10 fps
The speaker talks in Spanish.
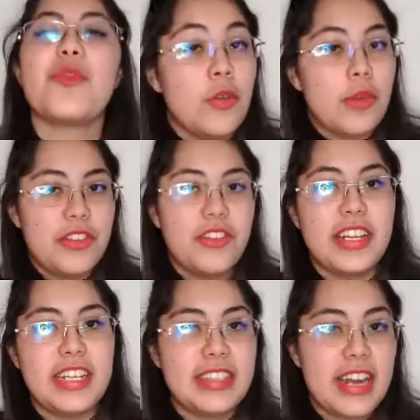Cuando yo
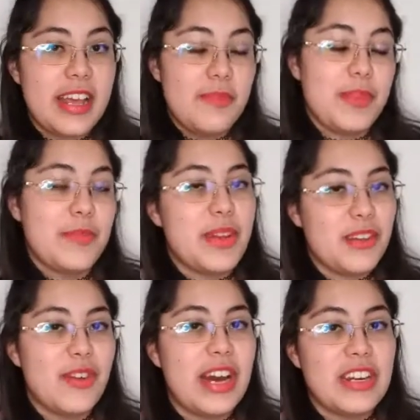quería entrar en primer
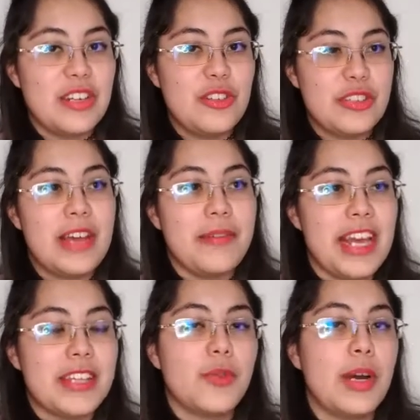lugar, no
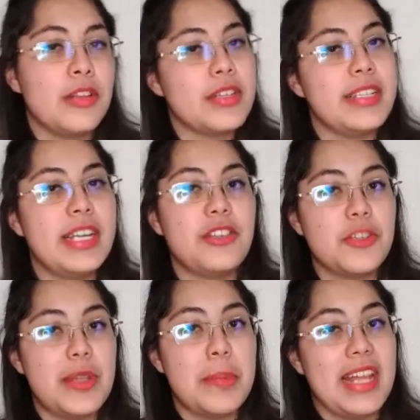sabías cuántos ciertos
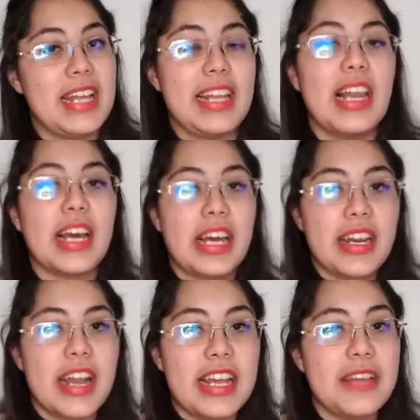te pedían en la
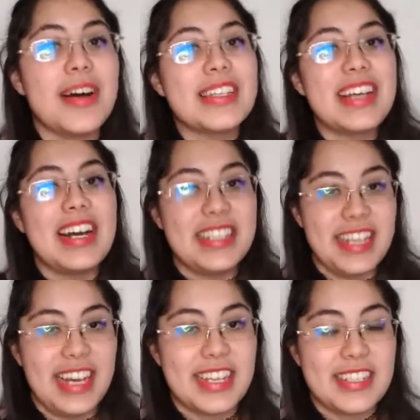carrera, ibas a
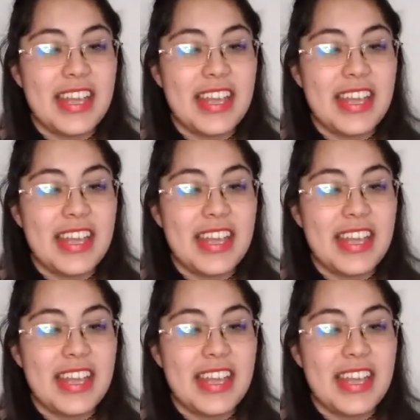ciegas.